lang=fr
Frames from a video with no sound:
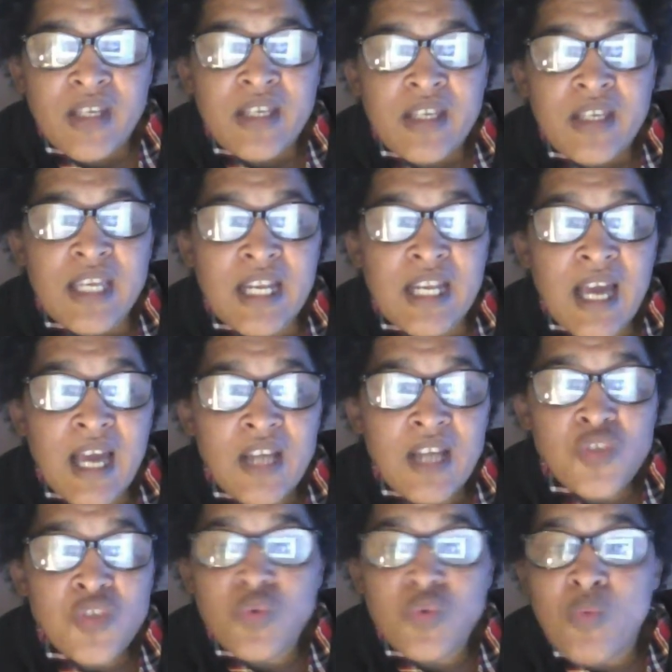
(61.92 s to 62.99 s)
Et là,
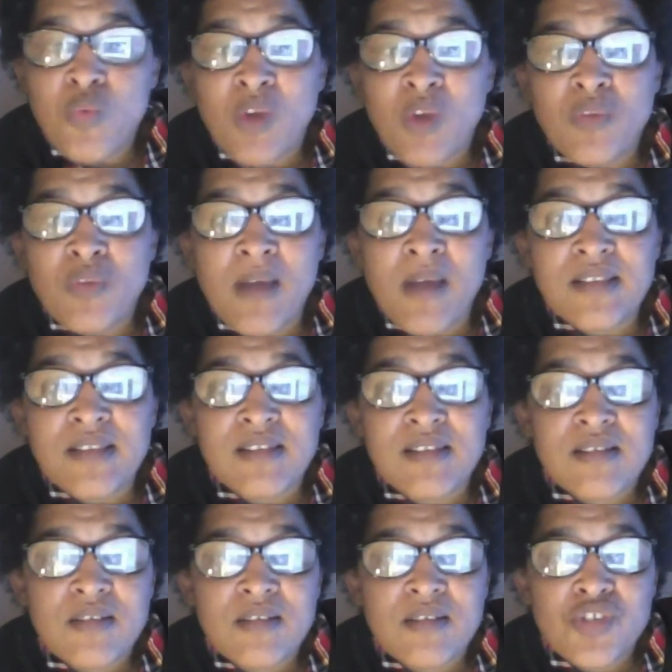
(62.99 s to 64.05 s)
sur le mois de mars,
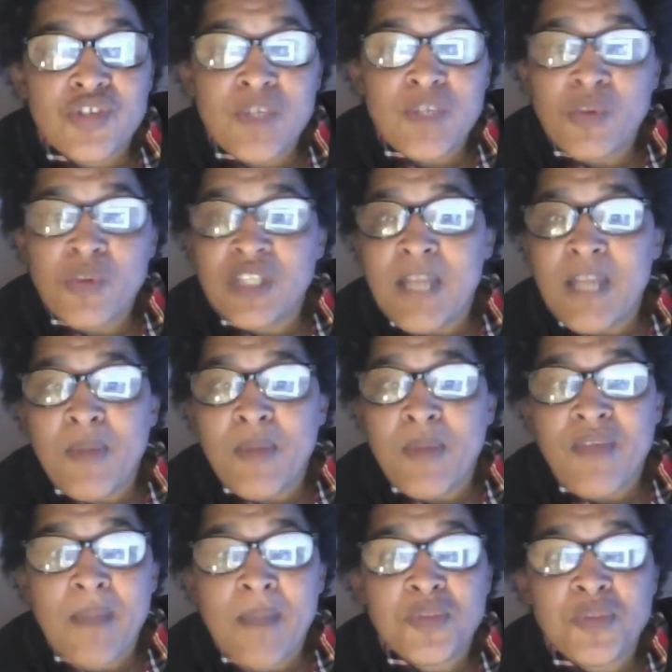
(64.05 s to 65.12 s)
j'ai montré la preuve
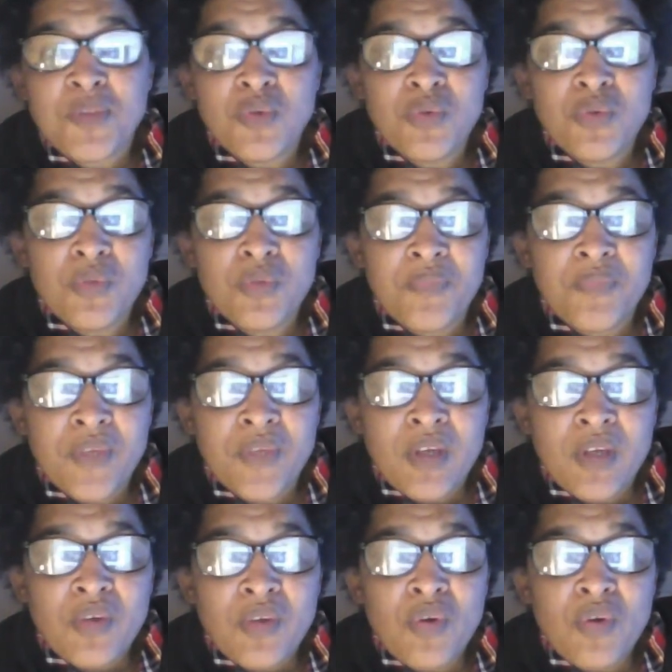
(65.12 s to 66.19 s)
absolue
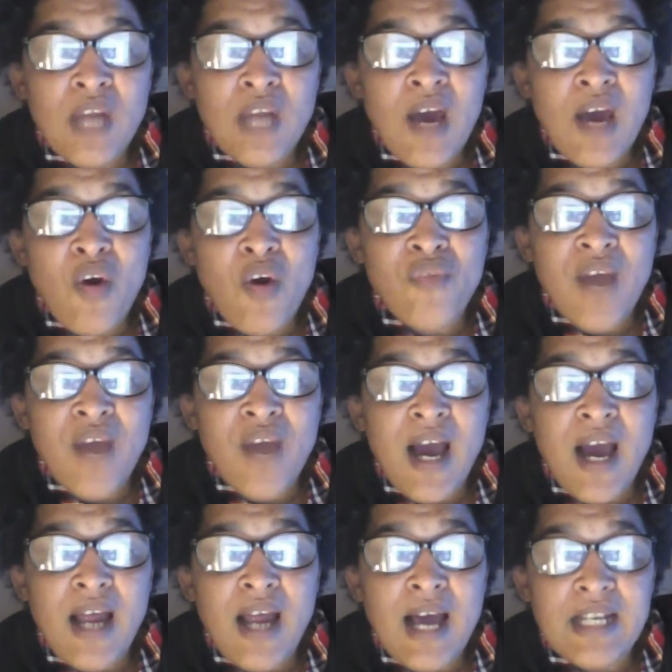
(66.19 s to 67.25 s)
que là, on va
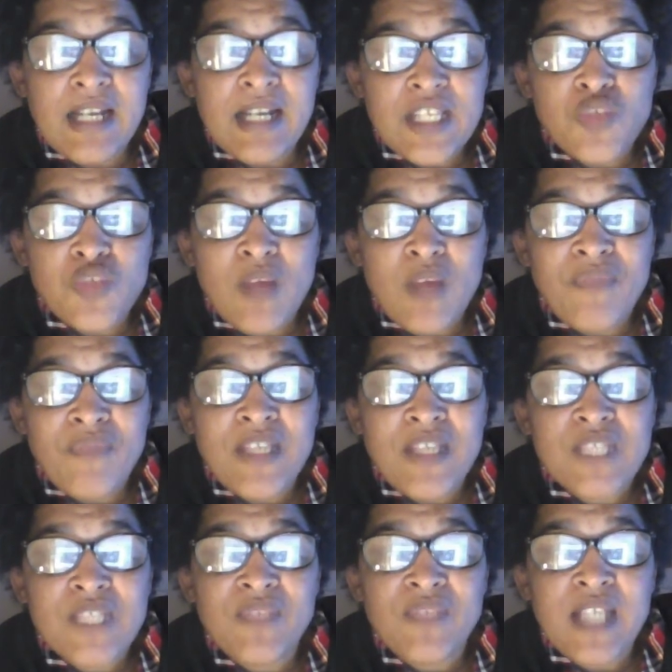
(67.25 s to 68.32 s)
aller sur la
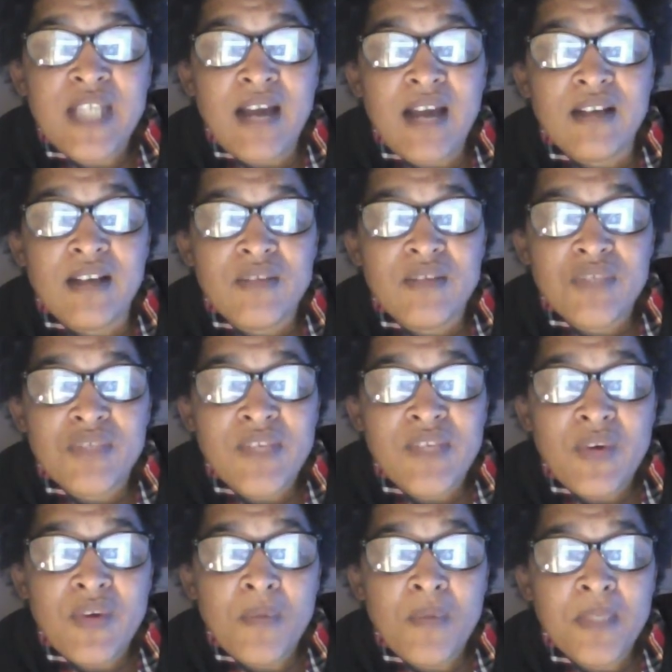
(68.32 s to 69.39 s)
phase finale. Vous avez
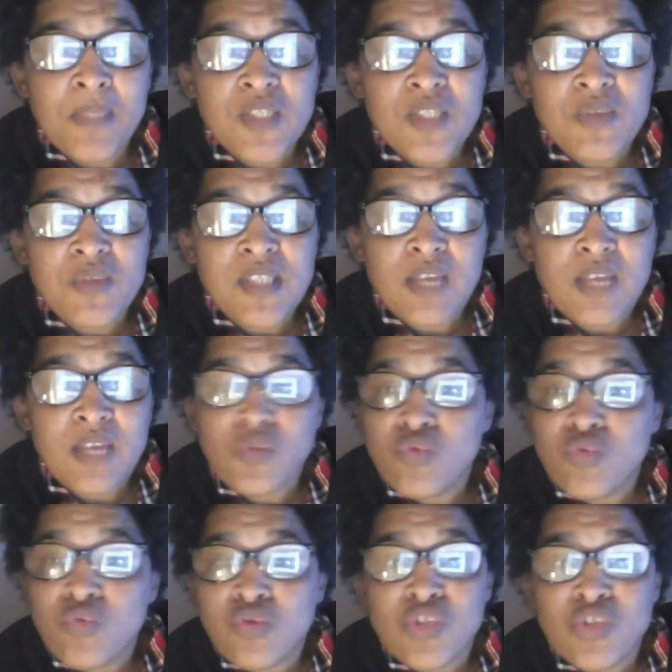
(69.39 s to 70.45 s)
compris sur ça de tout
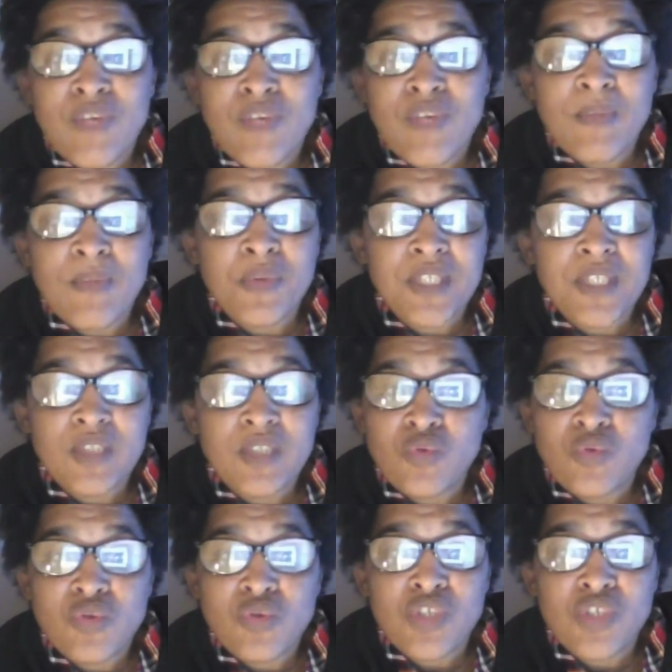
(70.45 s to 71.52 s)
ce que j'avais montré, de tout
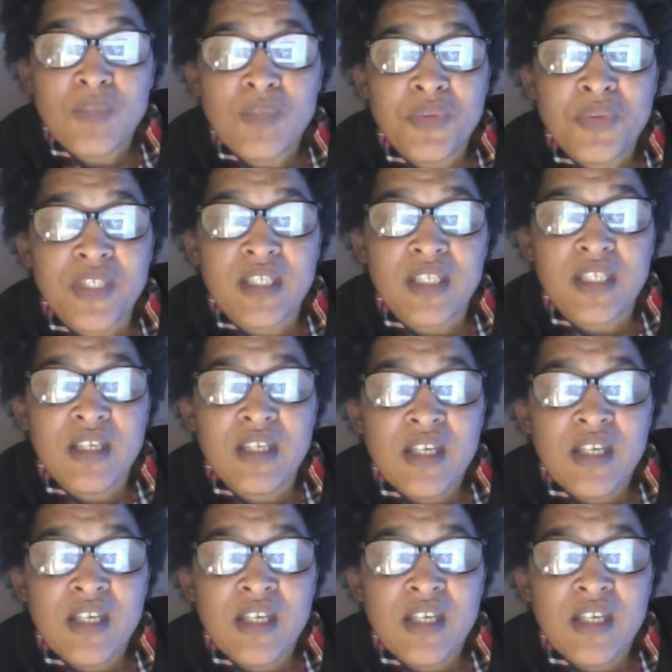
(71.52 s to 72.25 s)
ce que j'ai montré.